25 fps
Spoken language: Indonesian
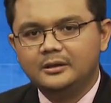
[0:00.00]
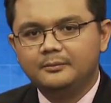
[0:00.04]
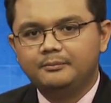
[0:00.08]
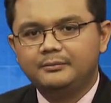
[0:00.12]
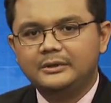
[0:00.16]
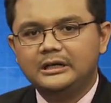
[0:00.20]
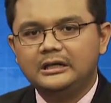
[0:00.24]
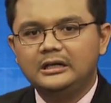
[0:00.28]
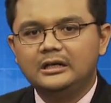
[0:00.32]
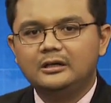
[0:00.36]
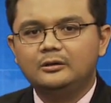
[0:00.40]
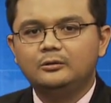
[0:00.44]

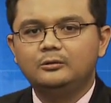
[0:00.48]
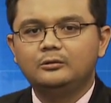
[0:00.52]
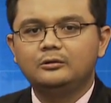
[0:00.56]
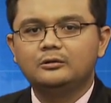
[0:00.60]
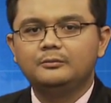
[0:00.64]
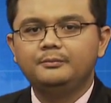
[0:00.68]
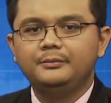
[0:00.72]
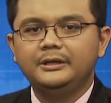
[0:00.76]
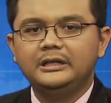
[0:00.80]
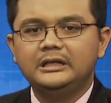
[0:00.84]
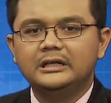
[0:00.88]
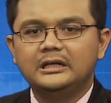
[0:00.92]
Pada
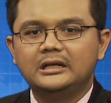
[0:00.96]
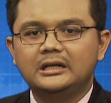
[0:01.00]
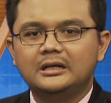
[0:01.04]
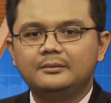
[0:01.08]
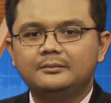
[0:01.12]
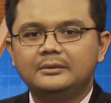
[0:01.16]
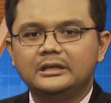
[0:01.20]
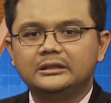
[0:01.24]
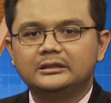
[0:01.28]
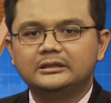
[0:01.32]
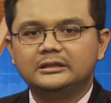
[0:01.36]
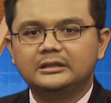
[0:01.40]
hukum pidana
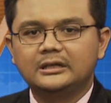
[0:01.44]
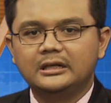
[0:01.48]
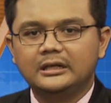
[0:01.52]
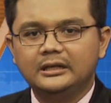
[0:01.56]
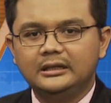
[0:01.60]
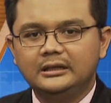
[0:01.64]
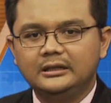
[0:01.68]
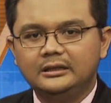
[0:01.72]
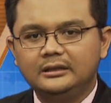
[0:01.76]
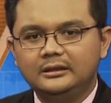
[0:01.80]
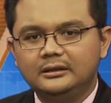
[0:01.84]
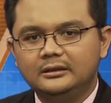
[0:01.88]

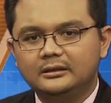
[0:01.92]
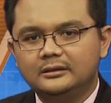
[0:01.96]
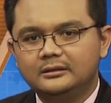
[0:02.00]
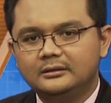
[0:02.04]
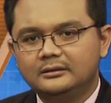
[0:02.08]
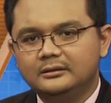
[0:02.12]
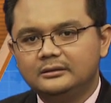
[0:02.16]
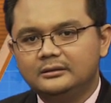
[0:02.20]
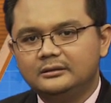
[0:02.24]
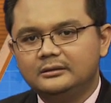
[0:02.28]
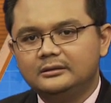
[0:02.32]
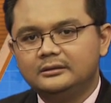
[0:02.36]
materi,
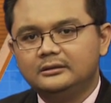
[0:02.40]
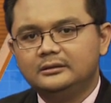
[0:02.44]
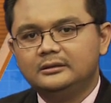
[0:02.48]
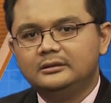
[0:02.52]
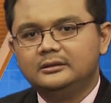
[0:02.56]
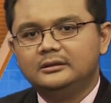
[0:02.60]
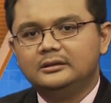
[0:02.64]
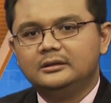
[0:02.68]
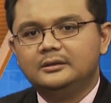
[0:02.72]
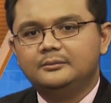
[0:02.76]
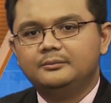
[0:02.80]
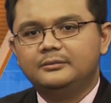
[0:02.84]

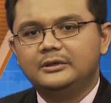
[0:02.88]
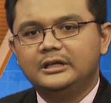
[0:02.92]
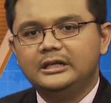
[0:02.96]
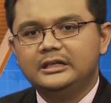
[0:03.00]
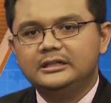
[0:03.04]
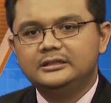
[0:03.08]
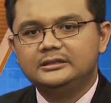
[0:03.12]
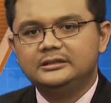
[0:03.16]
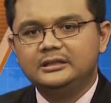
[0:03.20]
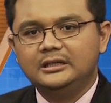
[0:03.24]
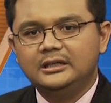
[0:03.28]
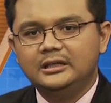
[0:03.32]

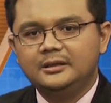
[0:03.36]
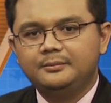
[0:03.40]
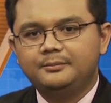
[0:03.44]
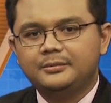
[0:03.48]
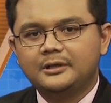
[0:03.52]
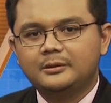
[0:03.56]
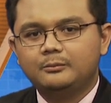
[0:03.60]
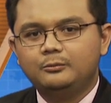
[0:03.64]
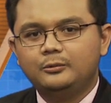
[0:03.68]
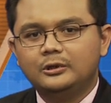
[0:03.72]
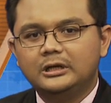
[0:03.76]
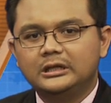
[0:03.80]
berisi
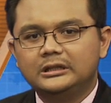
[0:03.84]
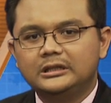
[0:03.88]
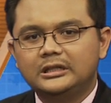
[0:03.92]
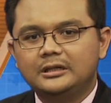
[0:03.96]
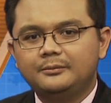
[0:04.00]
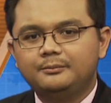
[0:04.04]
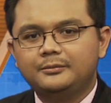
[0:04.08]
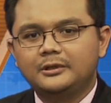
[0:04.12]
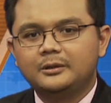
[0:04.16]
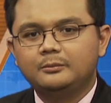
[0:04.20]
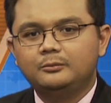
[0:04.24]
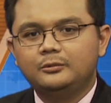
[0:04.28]

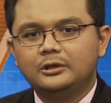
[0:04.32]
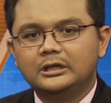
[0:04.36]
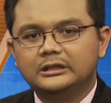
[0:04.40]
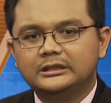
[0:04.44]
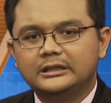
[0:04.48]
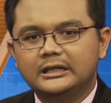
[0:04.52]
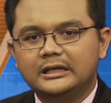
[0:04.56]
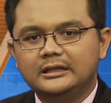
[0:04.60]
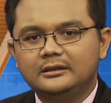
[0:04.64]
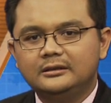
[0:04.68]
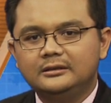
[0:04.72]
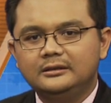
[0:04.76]

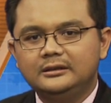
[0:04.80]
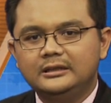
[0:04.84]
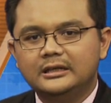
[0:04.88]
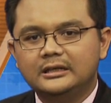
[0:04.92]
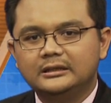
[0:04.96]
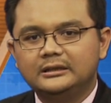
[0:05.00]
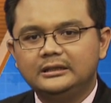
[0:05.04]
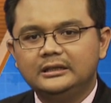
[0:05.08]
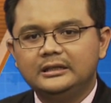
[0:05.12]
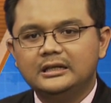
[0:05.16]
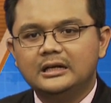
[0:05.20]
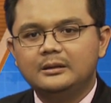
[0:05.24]
perbuatan-perbuatan
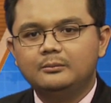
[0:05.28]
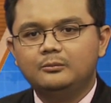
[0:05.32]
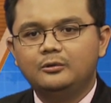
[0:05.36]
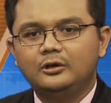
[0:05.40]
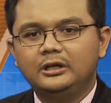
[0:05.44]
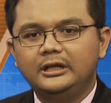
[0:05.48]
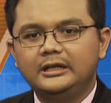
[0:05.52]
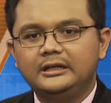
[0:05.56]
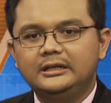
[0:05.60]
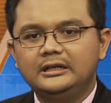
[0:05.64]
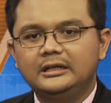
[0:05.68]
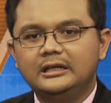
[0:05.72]
yang tidak
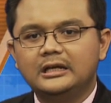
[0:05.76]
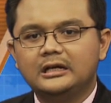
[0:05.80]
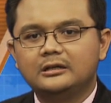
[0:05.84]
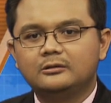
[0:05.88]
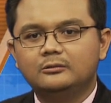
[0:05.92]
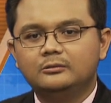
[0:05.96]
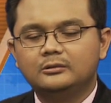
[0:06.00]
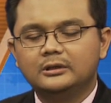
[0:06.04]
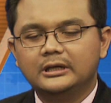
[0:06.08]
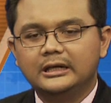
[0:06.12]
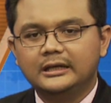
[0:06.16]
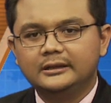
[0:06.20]
boleh
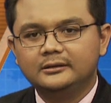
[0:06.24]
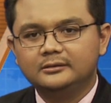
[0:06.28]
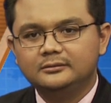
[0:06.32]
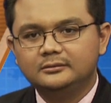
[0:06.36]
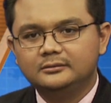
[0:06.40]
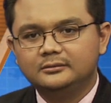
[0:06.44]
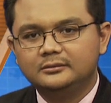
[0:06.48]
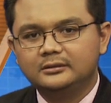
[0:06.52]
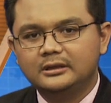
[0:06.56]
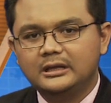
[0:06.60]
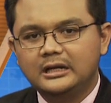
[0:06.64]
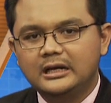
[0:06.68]
dilakukan
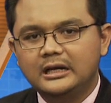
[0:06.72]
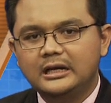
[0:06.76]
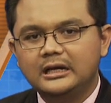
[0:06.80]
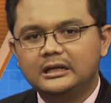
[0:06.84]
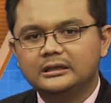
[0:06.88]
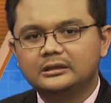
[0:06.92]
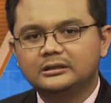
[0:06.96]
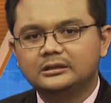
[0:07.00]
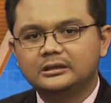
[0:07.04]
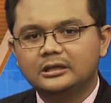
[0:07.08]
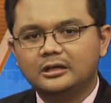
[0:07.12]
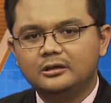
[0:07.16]

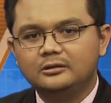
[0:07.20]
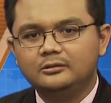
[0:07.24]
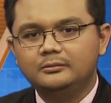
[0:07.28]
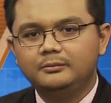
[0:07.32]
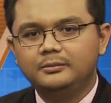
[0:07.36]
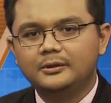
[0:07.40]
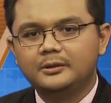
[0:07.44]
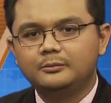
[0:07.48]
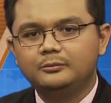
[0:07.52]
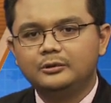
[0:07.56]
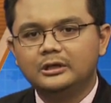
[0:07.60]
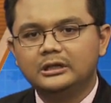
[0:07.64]
atau
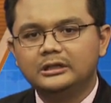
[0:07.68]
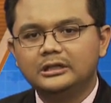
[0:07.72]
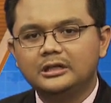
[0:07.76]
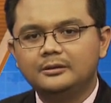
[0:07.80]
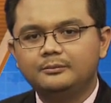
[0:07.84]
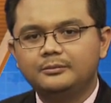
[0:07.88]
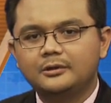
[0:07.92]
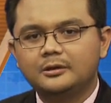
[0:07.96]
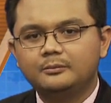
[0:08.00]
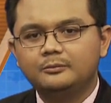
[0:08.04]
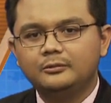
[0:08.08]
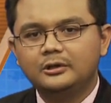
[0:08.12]

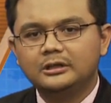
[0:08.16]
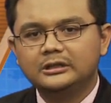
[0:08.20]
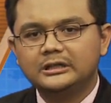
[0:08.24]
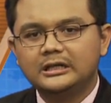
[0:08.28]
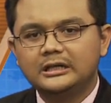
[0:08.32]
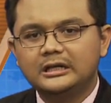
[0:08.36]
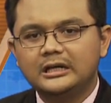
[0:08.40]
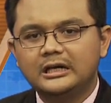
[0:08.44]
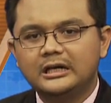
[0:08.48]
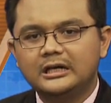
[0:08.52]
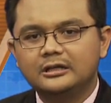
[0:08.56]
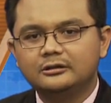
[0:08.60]

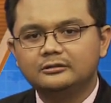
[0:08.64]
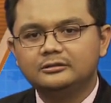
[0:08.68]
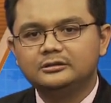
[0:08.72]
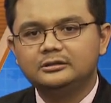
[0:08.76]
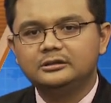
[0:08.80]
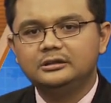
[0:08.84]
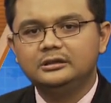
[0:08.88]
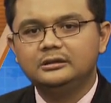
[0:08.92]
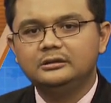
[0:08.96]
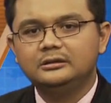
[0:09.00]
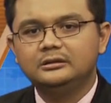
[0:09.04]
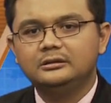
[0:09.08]
perbuatan-perbuatan harus
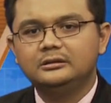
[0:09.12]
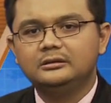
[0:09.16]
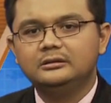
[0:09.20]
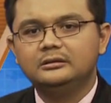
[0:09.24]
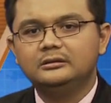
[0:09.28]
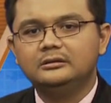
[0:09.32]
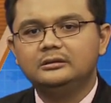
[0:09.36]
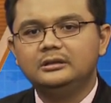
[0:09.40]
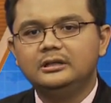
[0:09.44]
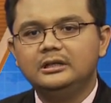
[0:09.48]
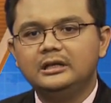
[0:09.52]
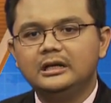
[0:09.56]

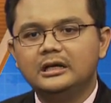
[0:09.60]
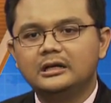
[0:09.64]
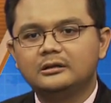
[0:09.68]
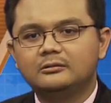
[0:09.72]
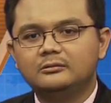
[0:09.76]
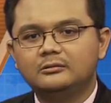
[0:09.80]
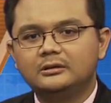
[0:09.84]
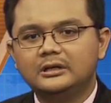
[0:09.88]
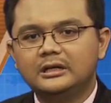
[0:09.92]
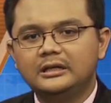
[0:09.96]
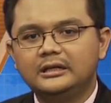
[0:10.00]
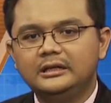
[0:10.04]

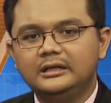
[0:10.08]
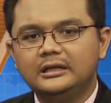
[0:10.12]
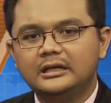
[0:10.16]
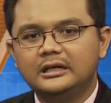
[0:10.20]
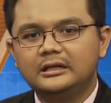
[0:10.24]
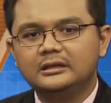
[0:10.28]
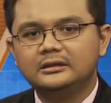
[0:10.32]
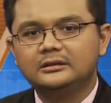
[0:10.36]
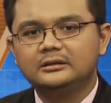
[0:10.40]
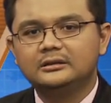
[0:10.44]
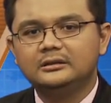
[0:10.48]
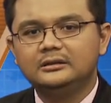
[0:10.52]
dilakukan
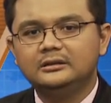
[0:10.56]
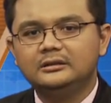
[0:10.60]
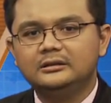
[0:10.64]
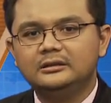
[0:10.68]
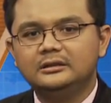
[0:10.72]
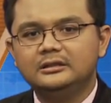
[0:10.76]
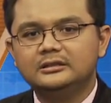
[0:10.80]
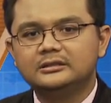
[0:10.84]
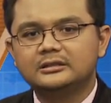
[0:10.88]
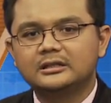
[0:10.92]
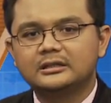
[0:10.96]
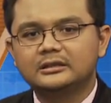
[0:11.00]
yang
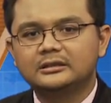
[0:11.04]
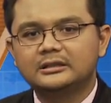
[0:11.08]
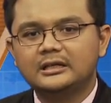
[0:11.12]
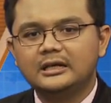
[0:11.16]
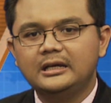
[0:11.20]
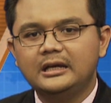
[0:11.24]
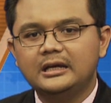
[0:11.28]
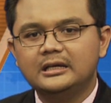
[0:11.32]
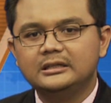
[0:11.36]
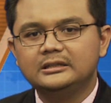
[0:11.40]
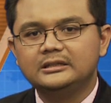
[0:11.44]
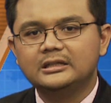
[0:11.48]

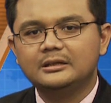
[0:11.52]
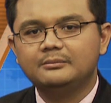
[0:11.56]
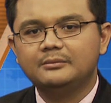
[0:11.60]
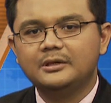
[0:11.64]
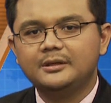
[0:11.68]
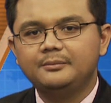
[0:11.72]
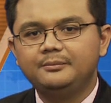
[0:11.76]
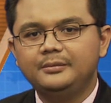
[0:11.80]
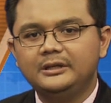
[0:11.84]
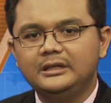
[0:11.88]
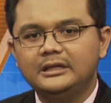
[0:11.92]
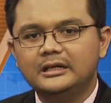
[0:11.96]
disertai
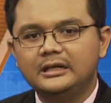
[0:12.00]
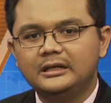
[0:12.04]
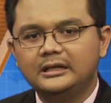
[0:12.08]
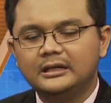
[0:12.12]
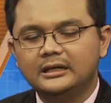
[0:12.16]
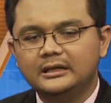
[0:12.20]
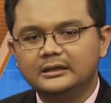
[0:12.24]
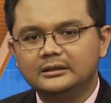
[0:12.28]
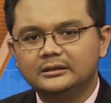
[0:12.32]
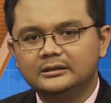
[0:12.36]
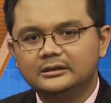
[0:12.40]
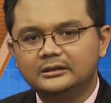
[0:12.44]
ancaman
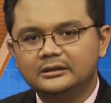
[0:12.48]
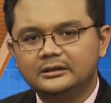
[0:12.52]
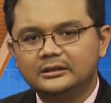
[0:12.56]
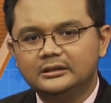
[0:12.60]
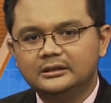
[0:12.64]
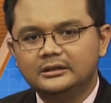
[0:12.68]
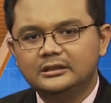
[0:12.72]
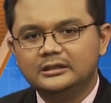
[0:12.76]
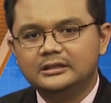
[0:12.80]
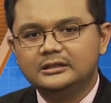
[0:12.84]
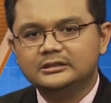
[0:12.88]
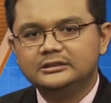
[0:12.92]
pidana.
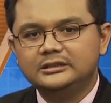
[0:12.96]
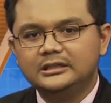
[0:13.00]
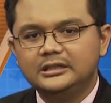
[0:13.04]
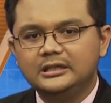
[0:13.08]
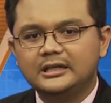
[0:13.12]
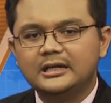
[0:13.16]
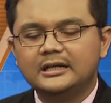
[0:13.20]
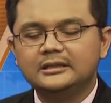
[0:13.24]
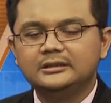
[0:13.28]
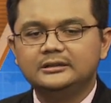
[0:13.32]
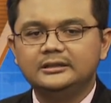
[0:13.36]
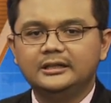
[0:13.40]

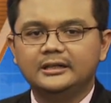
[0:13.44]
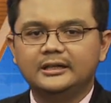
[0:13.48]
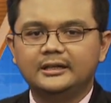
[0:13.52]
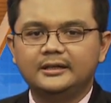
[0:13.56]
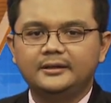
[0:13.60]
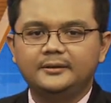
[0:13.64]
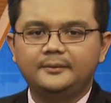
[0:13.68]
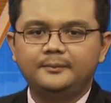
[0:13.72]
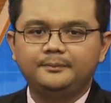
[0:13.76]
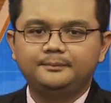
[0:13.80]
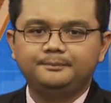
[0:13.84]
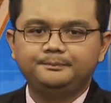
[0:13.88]

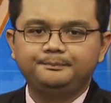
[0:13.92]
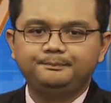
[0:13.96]
Singkatnya,